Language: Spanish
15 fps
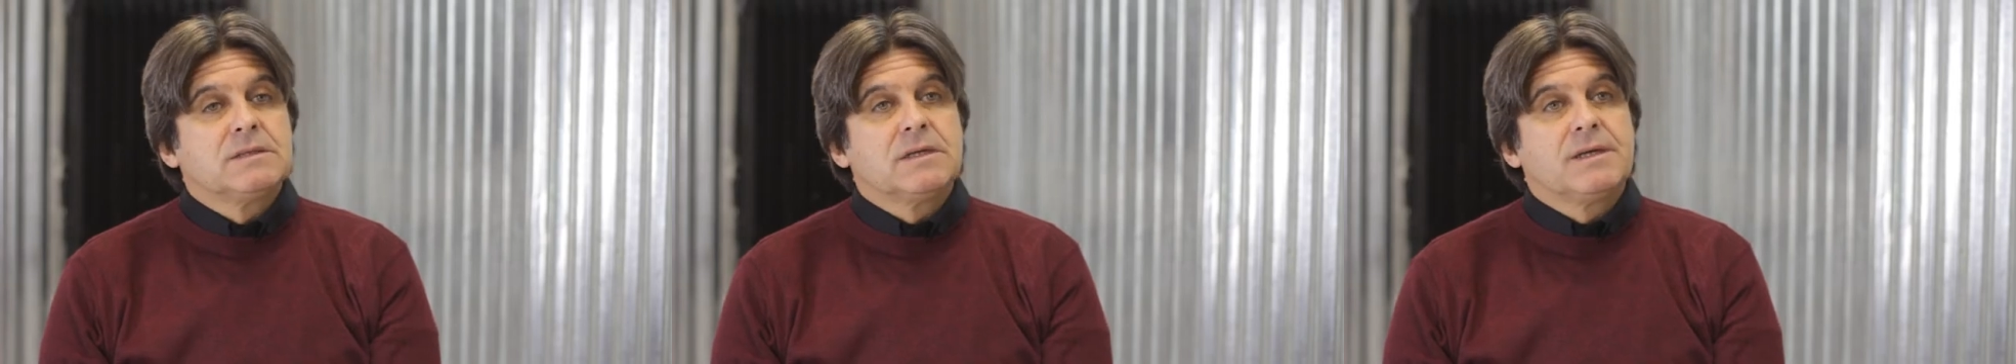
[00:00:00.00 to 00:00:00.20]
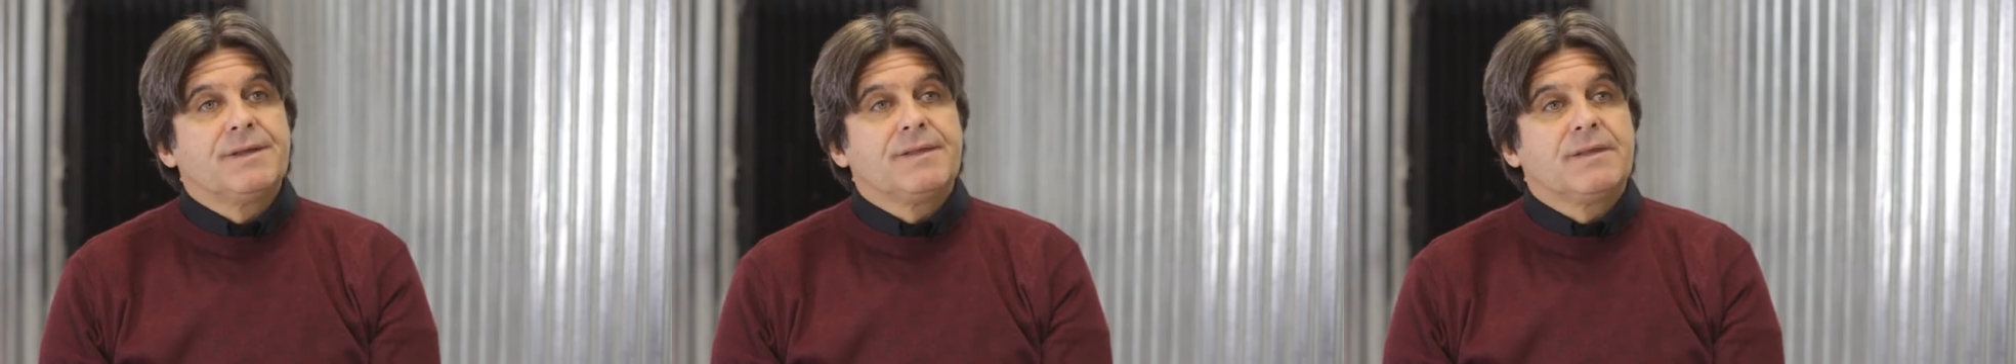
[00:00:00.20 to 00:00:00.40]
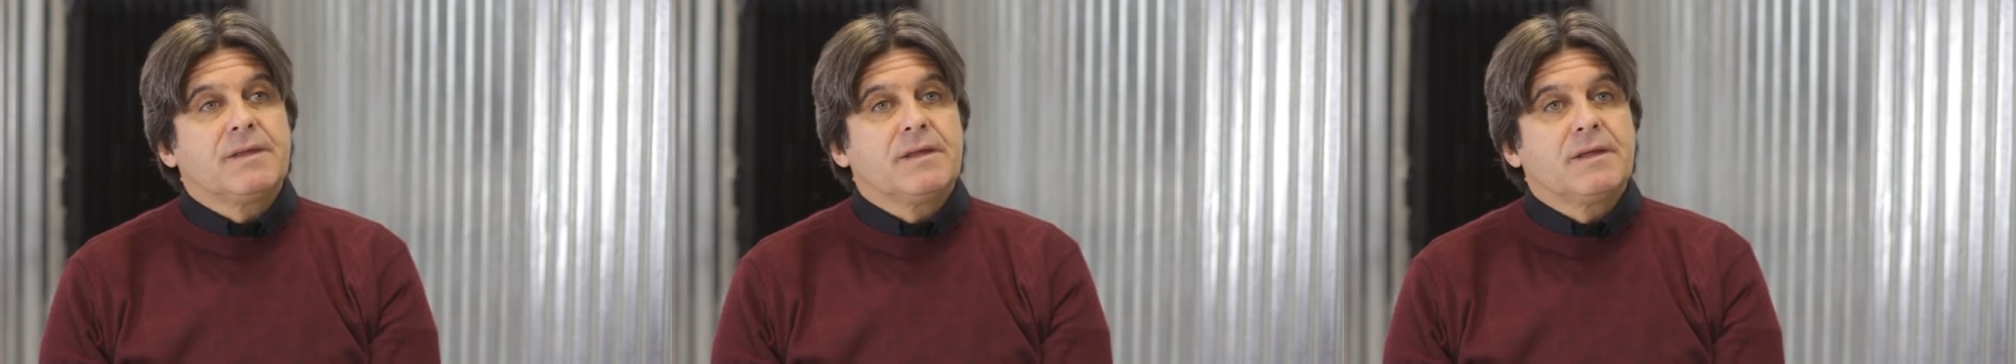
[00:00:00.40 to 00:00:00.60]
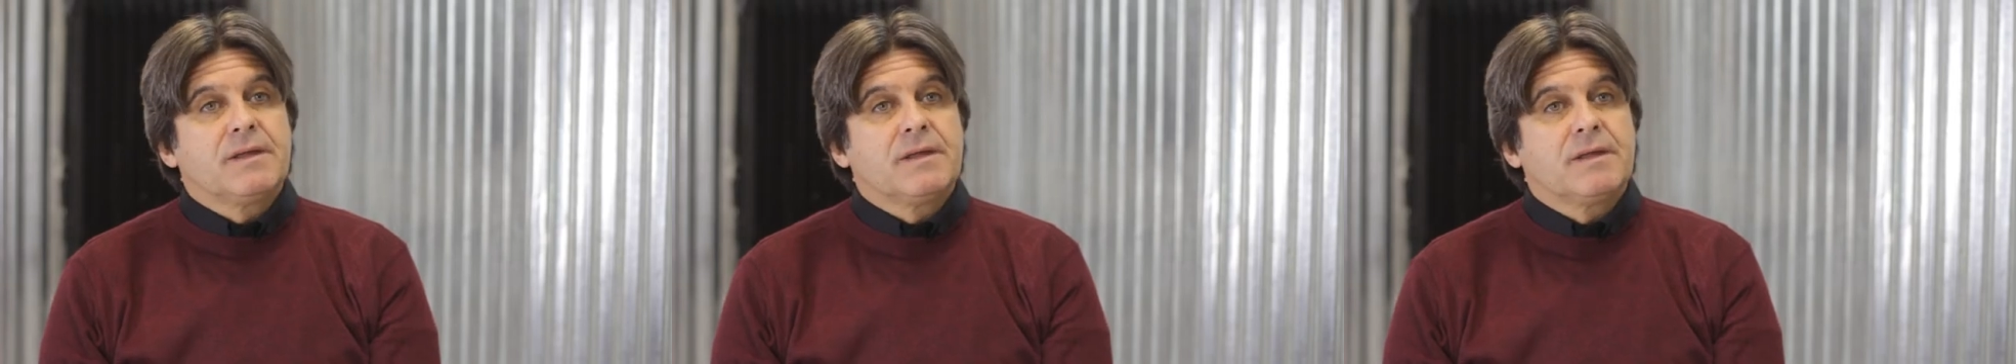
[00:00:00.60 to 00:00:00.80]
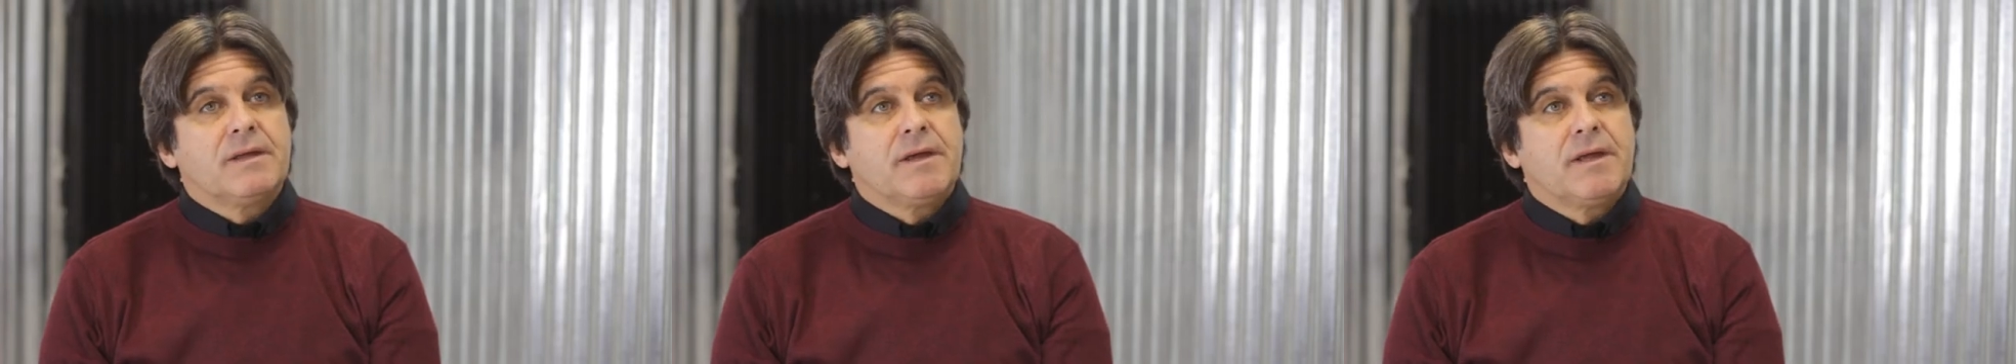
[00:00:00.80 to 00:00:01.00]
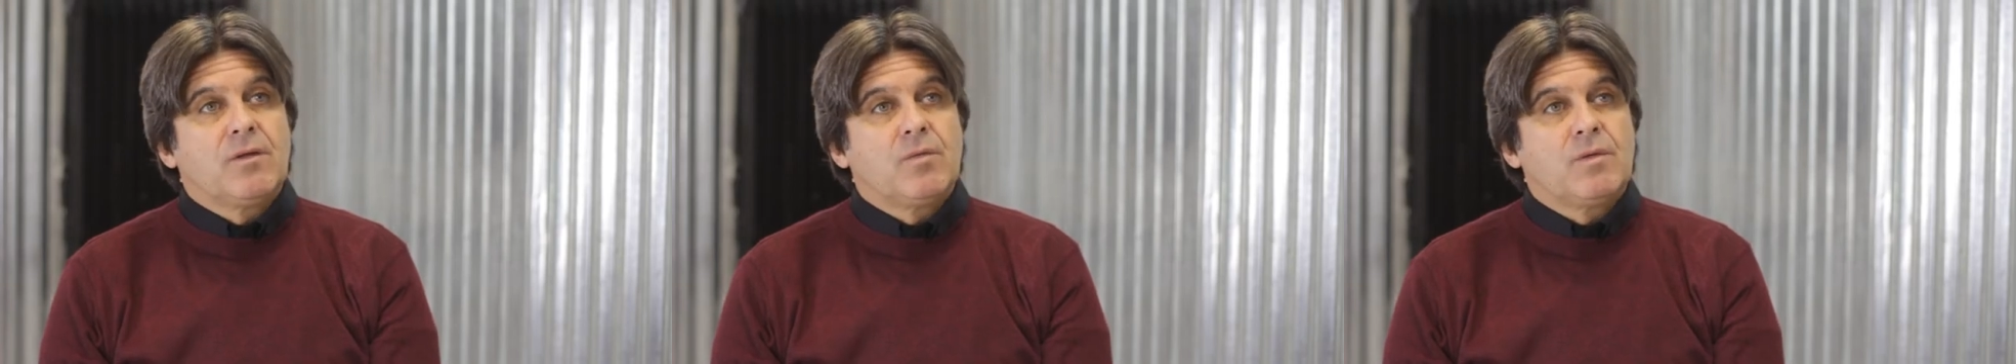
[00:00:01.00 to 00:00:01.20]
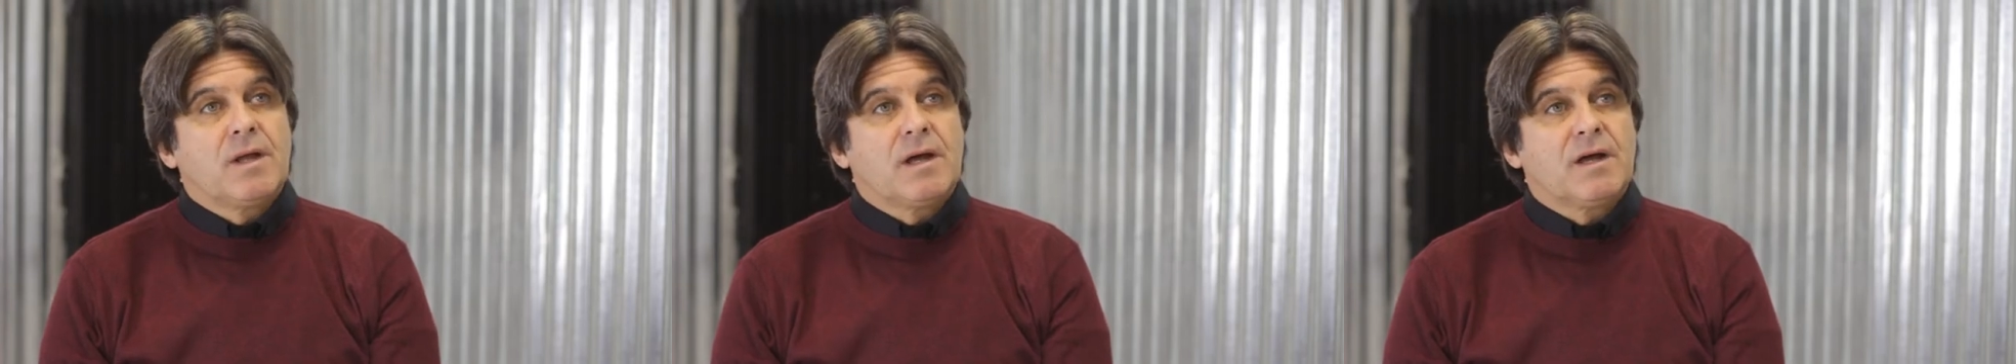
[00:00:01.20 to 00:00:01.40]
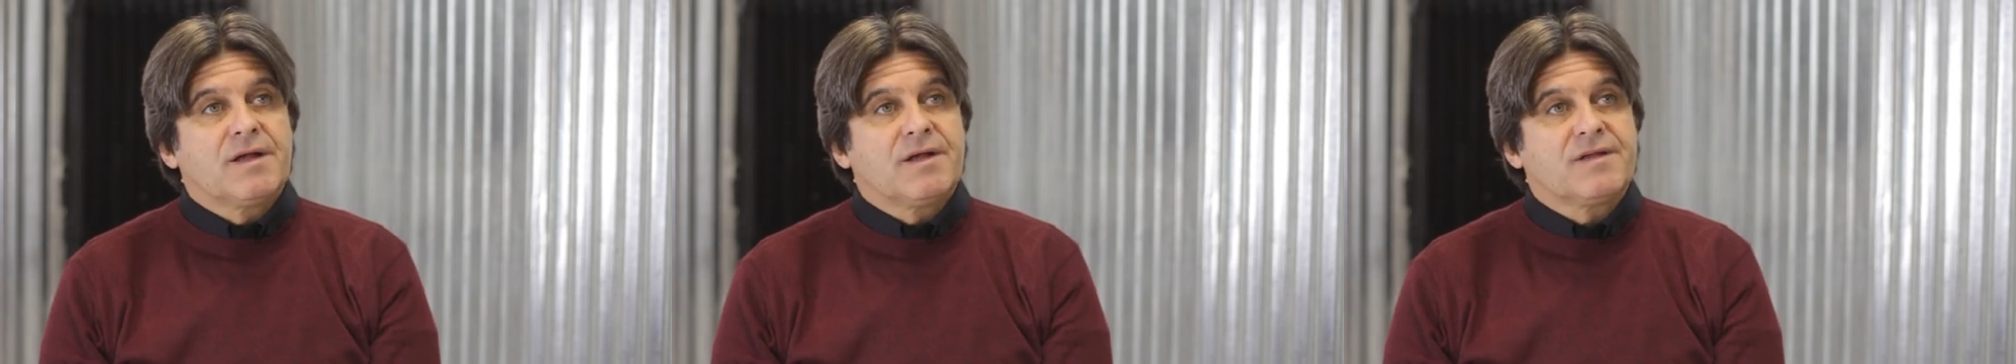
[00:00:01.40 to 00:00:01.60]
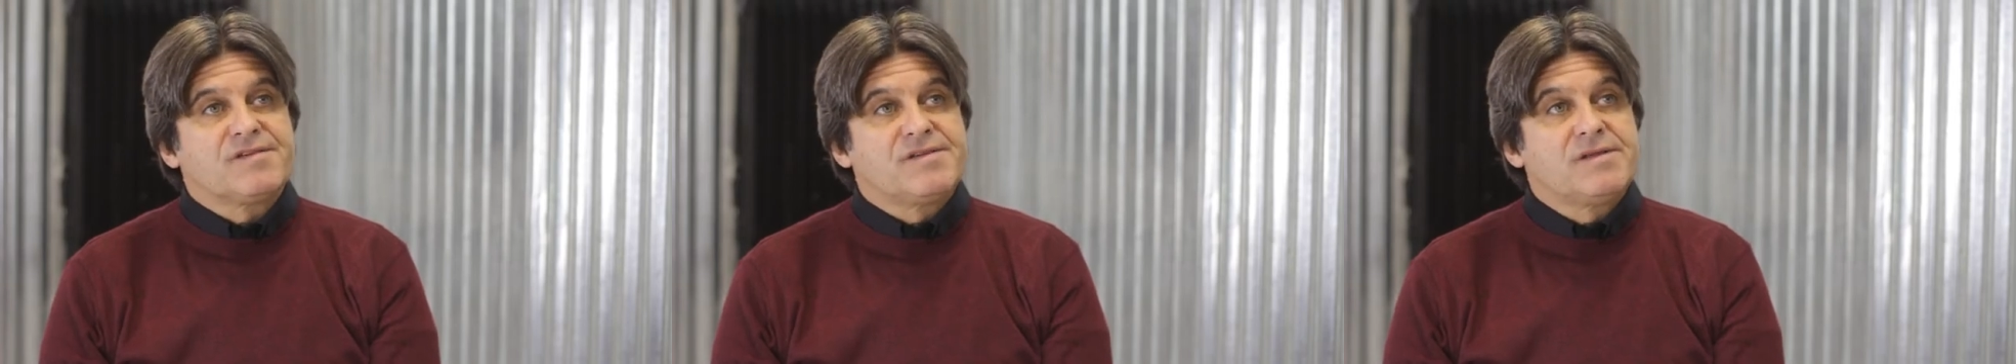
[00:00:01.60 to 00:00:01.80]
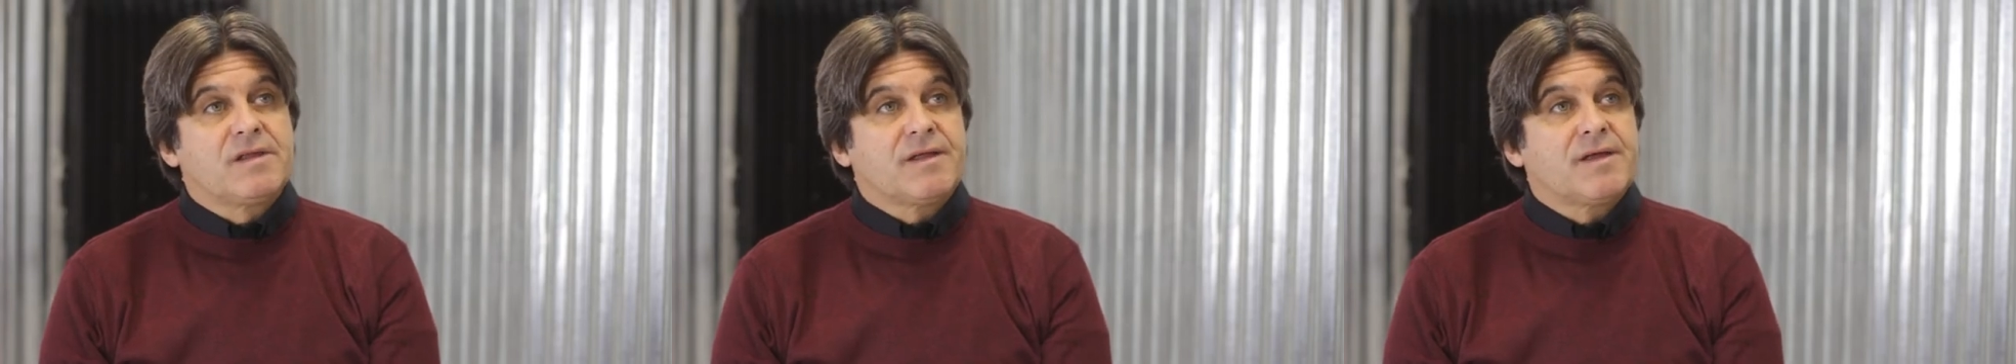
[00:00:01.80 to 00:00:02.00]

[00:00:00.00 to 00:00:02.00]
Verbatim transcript: este, en una cita